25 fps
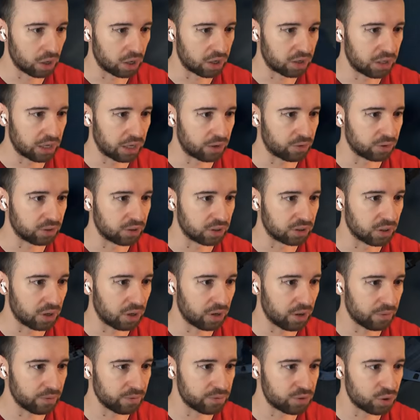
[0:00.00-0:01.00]
Как, как вот
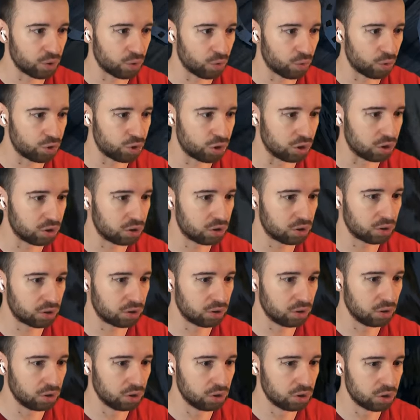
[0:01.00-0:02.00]
это все очень
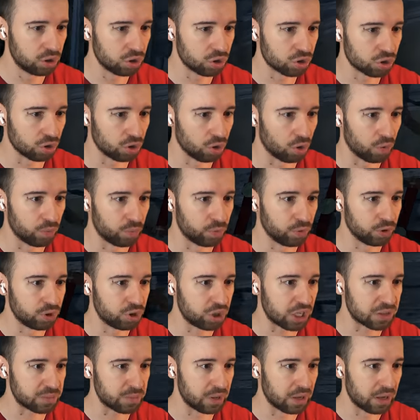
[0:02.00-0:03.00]
тяжело будет.
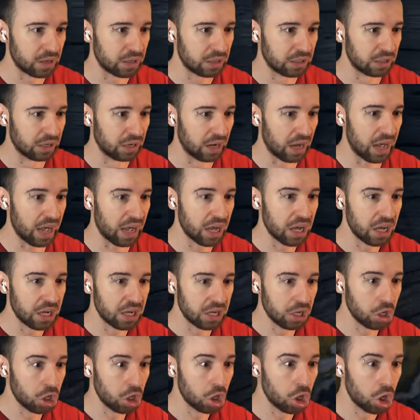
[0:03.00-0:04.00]
Сейчас мне... А!
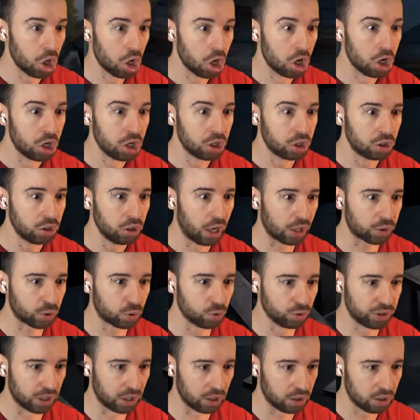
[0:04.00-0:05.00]

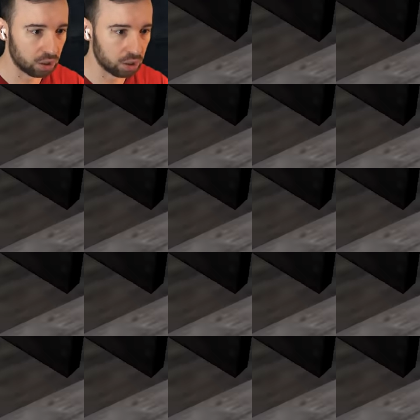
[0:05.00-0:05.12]
Откуда?